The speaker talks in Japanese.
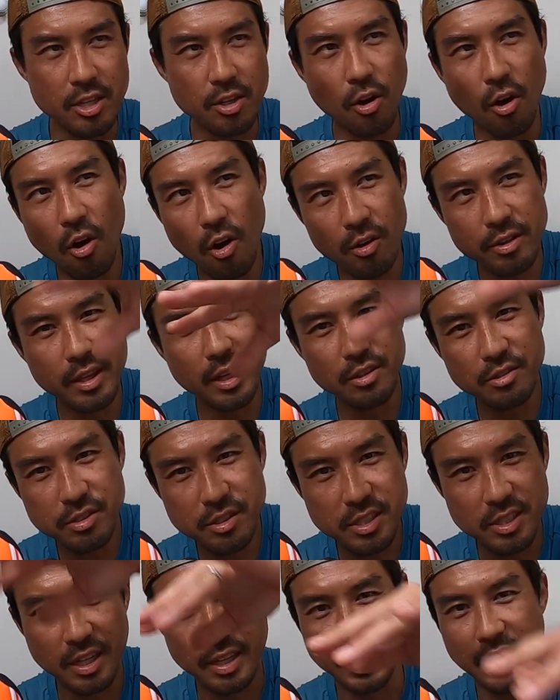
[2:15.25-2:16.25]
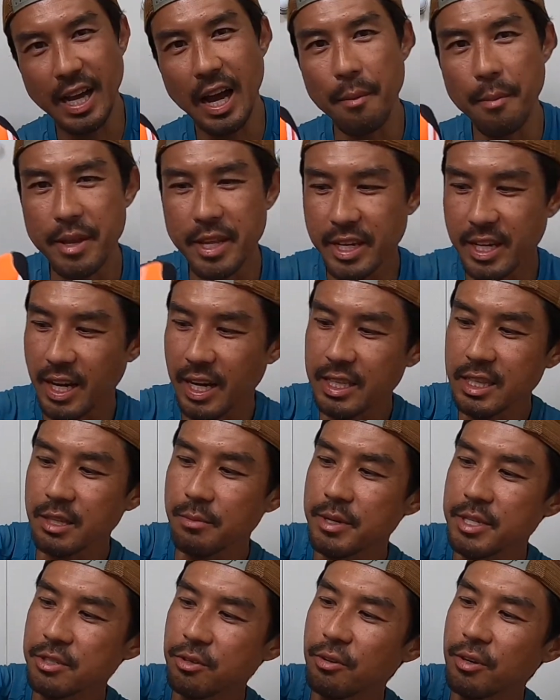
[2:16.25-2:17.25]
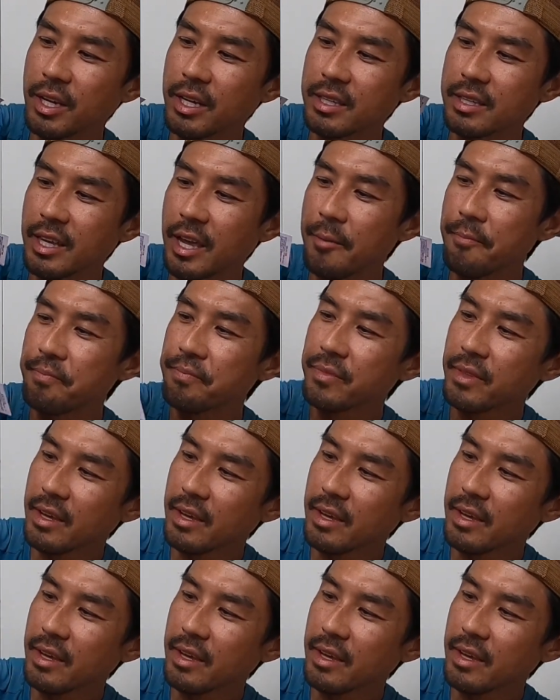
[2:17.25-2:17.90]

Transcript: いろんな靴がね壁にかかってますこうやって